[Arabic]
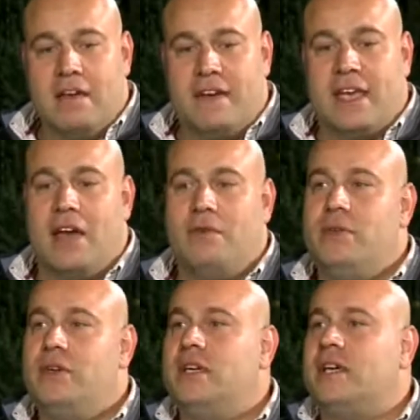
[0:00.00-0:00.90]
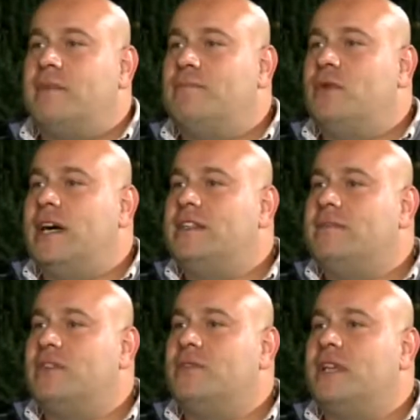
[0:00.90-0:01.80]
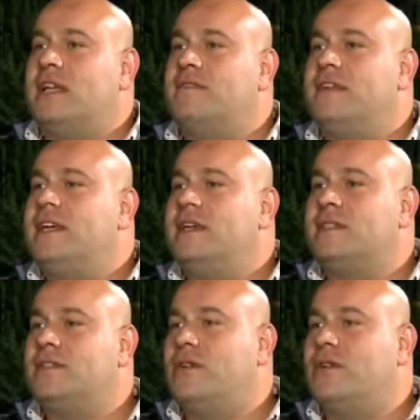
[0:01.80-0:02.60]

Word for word: فكانوا يخبوا هذه المخطوطات في